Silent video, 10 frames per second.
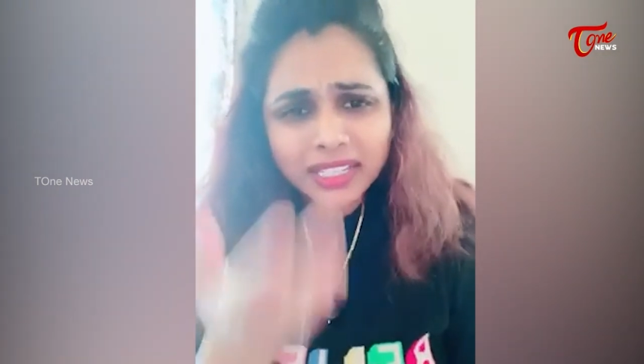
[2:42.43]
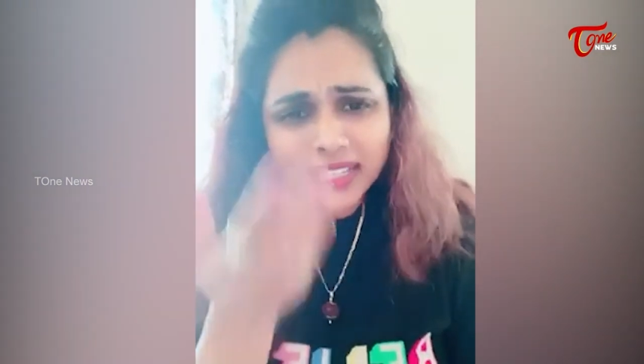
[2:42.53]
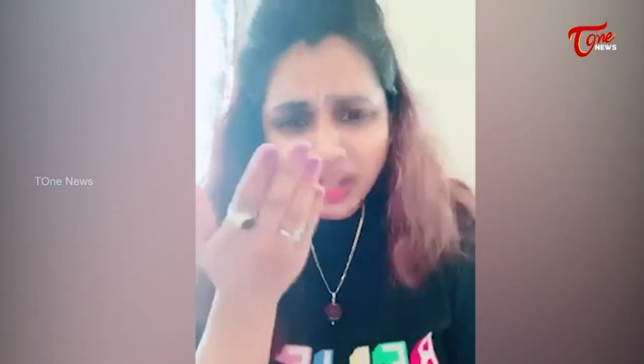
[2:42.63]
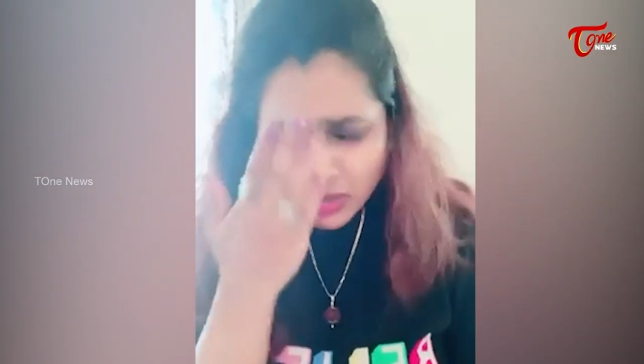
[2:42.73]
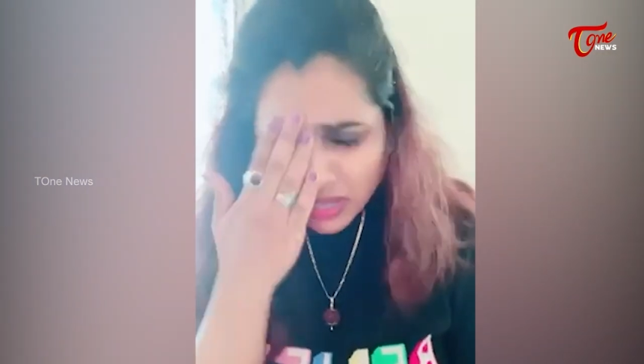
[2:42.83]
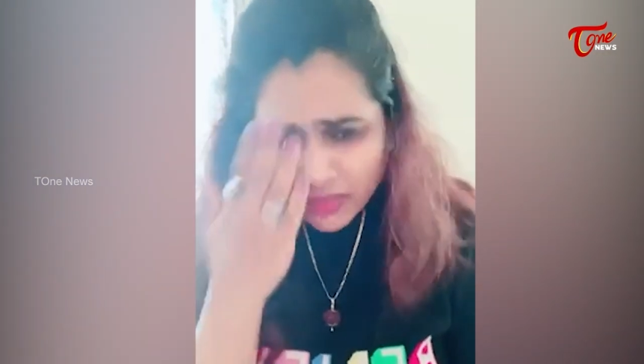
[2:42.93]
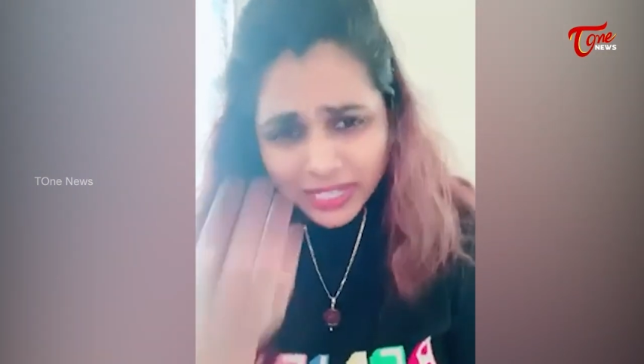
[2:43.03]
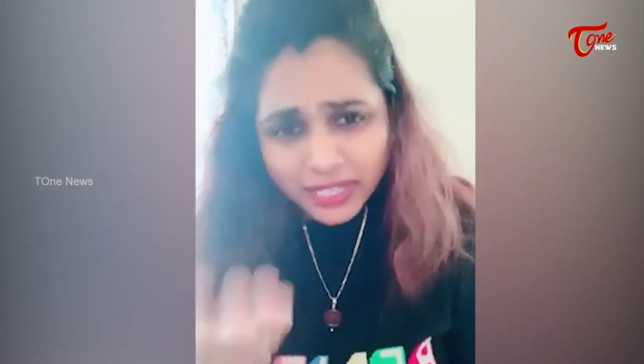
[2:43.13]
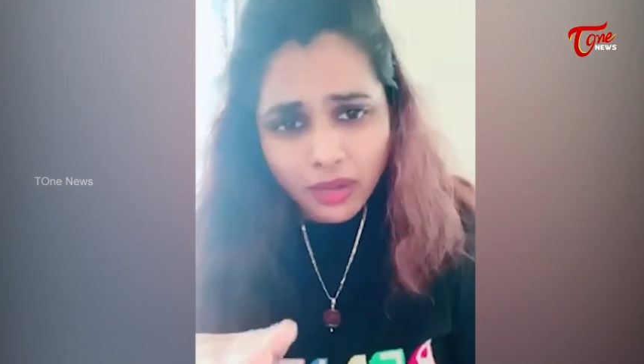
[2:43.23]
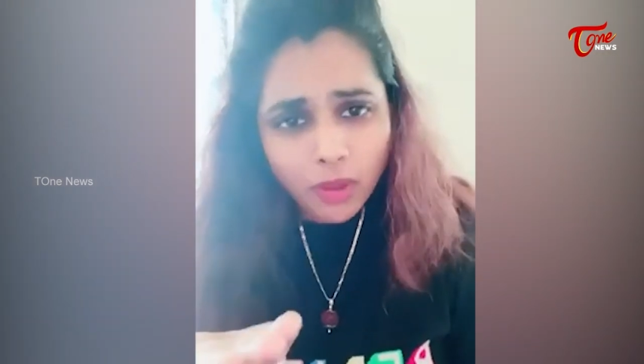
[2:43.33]
ఇలా
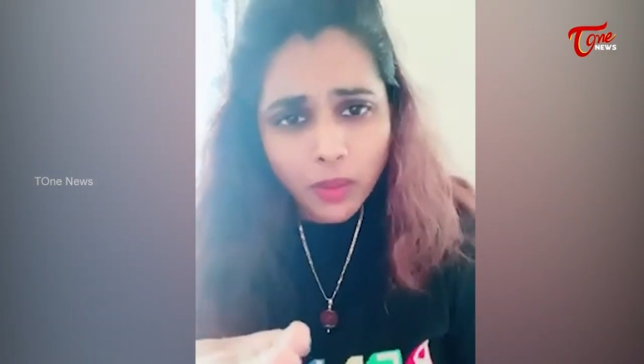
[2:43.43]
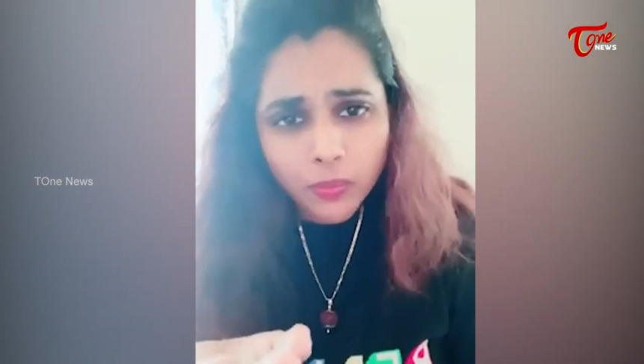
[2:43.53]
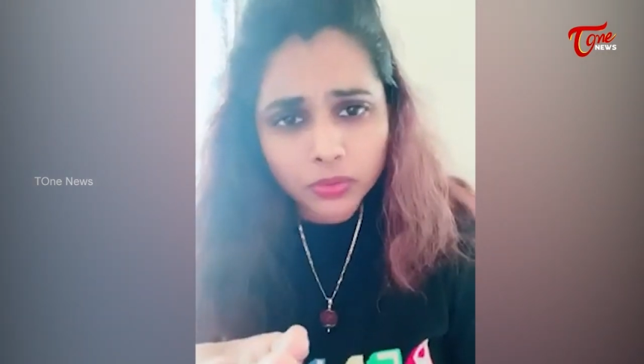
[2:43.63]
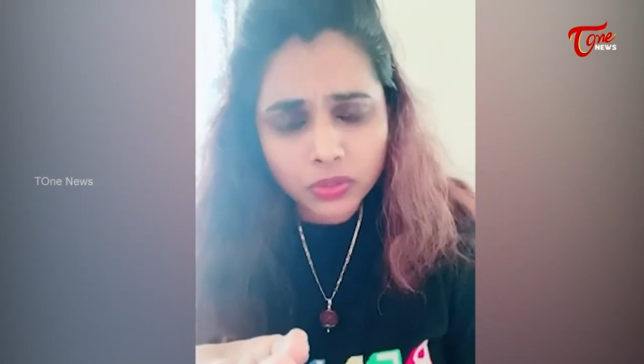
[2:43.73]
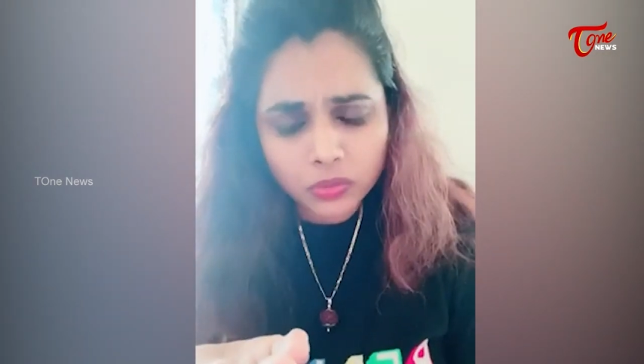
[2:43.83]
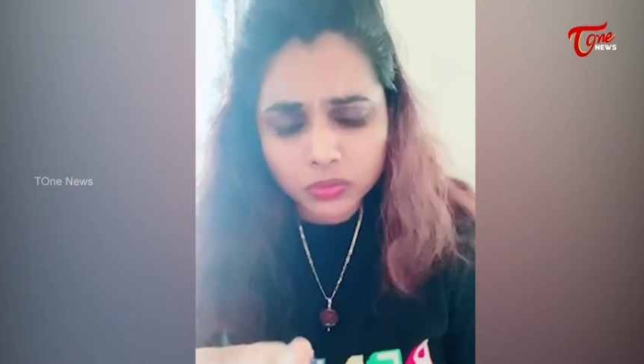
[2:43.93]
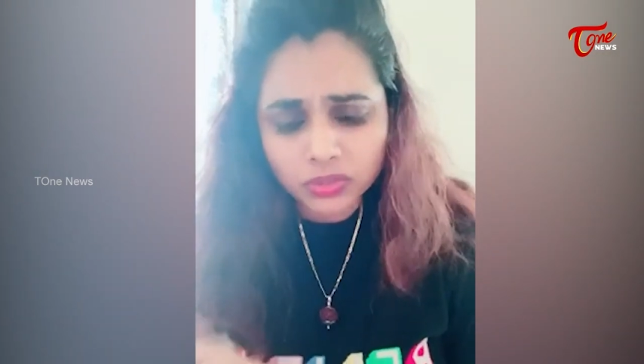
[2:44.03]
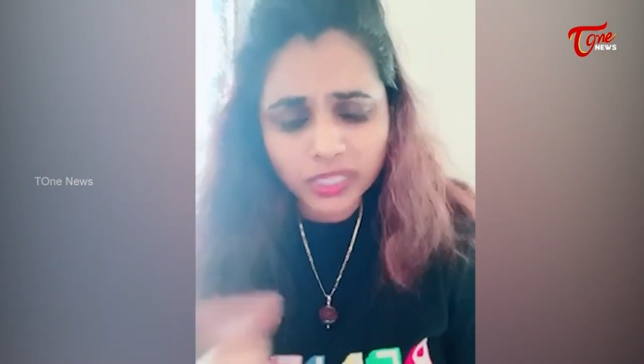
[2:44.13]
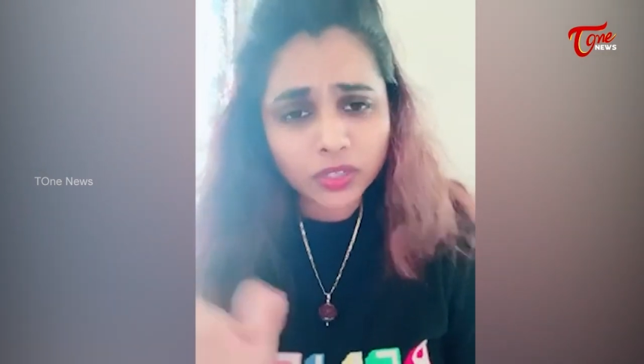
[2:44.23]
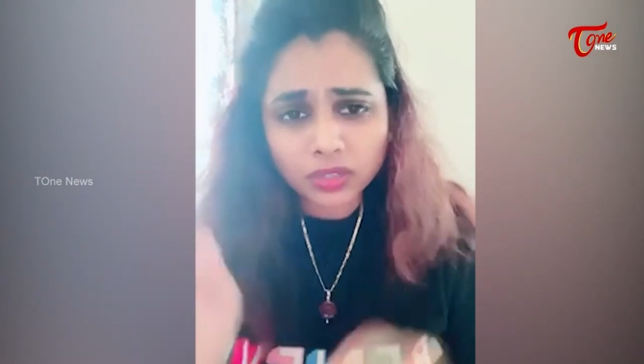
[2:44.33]
ఉన్నావేంట్రా బాబు నువ్వు
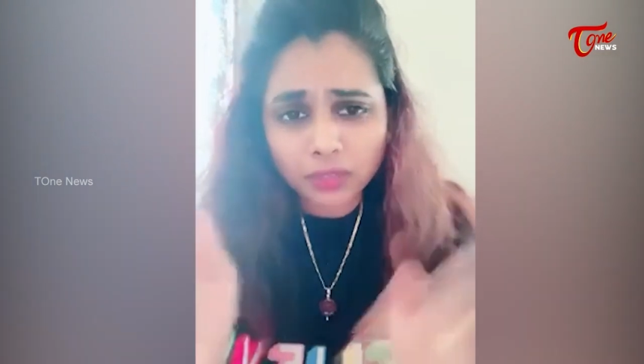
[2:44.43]
నీకు ఒక